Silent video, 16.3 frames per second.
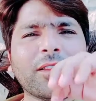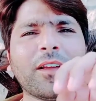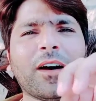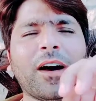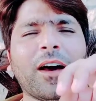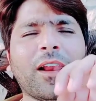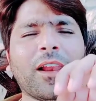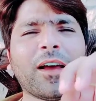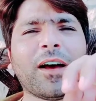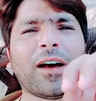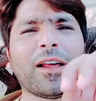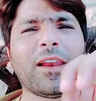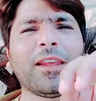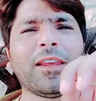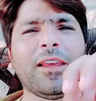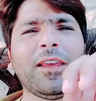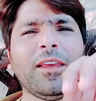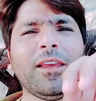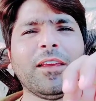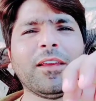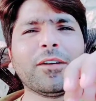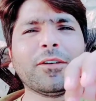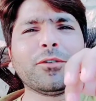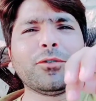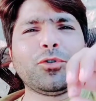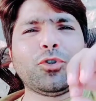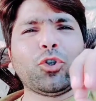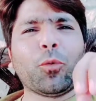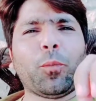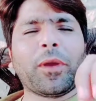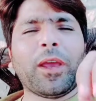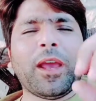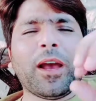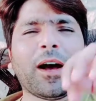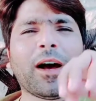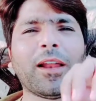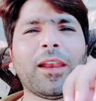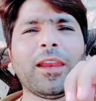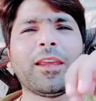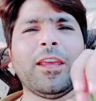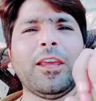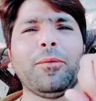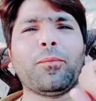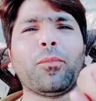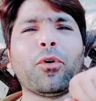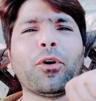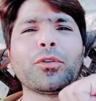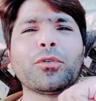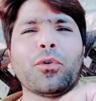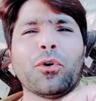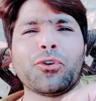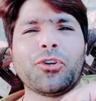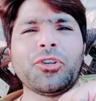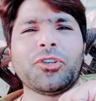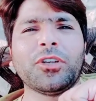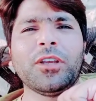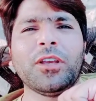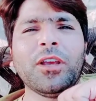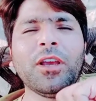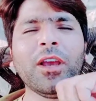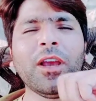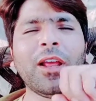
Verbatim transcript: दाल लगाने की छुप के आने की बहुत कोशिश की